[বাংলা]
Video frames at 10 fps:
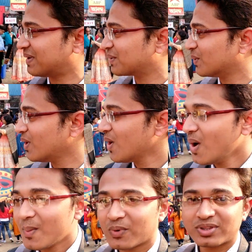পারবো
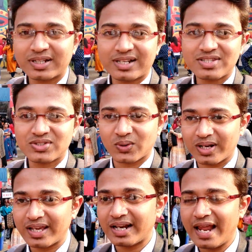প্রত্যেকটা
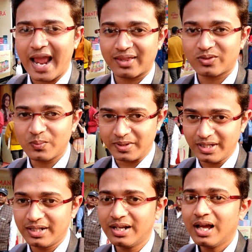স্টলে এখানে এত
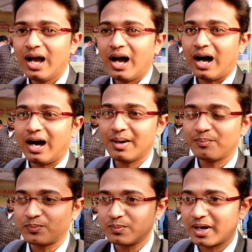ভিড় আর
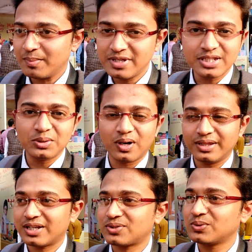মানে মিষ্টি দোকান
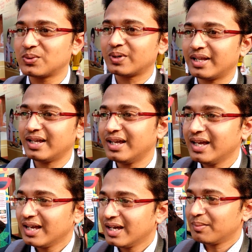থেকে শুরু করে
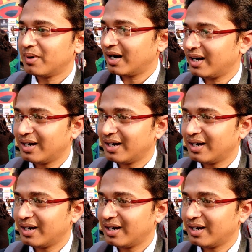বা